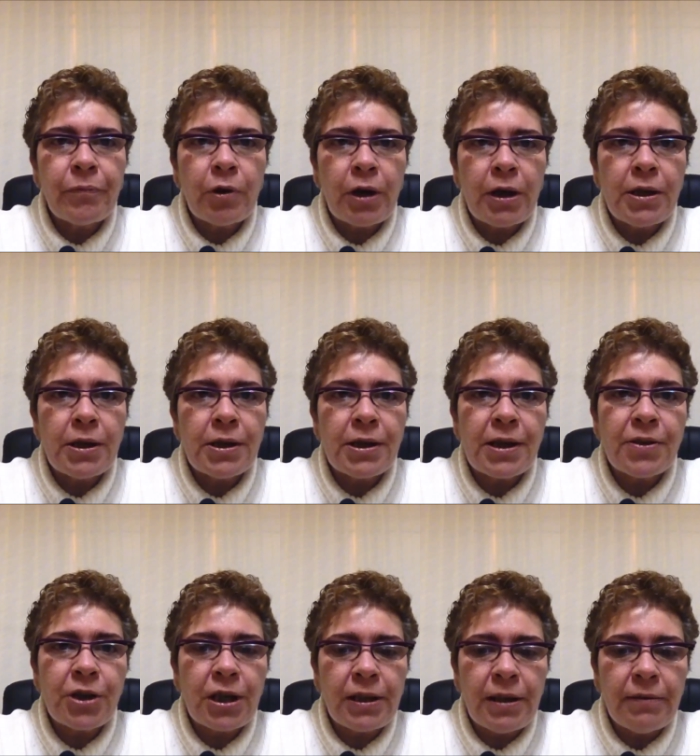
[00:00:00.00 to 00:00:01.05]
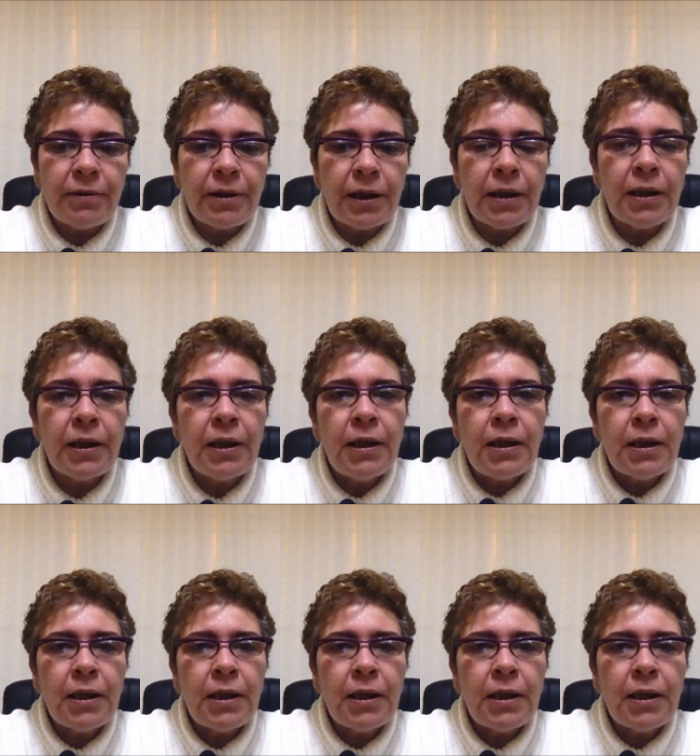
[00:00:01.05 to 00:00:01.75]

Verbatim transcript: Okay? Vocês já devem ter